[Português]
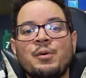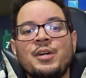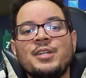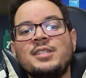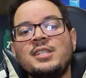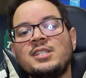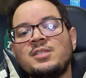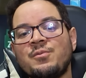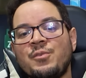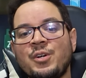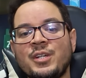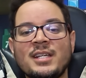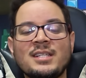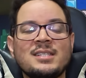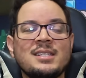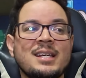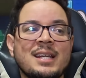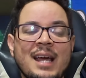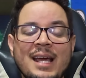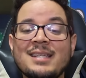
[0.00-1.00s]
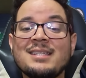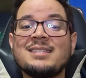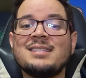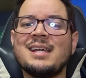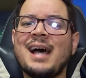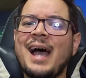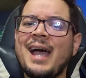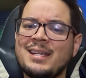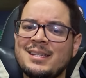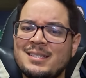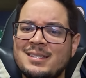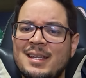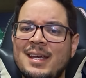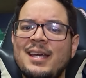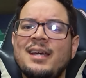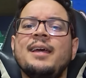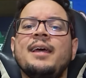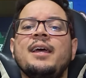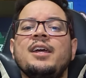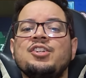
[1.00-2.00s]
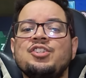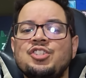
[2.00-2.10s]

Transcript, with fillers: pois isso fornecerá insights, né?